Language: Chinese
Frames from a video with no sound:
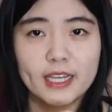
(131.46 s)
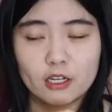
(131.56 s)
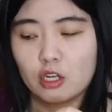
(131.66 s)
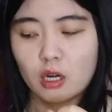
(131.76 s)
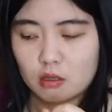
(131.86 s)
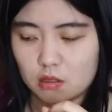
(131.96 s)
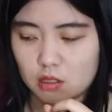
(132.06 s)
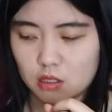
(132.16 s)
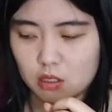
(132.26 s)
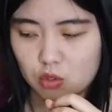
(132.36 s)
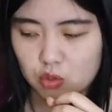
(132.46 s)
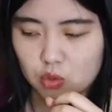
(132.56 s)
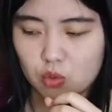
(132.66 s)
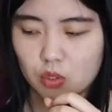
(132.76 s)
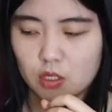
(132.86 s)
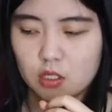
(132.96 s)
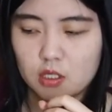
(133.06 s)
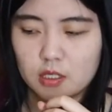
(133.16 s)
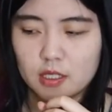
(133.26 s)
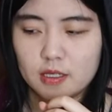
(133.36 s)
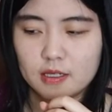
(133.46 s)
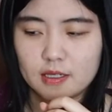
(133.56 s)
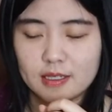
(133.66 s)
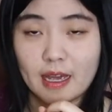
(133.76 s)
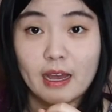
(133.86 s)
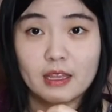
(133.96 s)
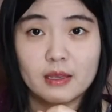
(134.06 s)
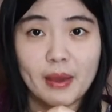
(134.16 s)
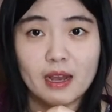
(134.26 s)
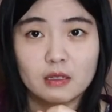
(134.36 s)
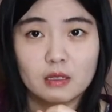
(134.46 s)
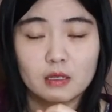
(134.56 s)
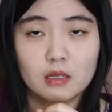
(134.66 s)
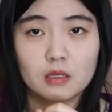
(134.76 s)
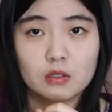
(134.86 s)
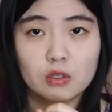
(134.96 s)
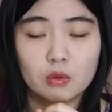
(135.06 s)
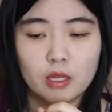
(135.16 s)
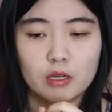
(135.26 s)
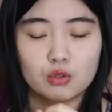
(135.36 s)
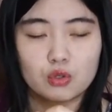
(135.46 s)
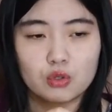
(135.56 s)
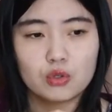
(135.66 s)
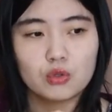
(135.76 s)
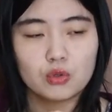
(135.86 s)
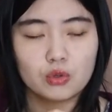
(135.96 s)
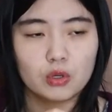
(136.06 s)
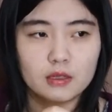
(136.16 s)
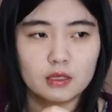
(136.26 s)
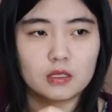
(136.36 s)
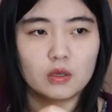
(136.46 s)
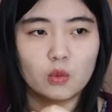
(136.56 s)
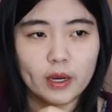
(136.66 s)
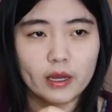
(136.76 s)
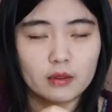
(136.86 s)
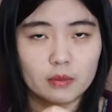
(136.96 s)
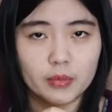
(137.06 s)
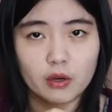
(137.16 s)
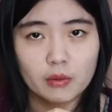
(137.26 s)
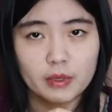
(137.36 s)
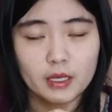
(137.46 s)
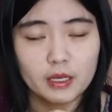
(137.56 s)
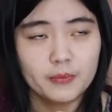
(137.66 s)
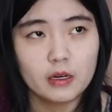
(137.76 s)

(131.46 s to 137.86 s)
在尝试说直接撒一把这个 soda 去那些碗的表面，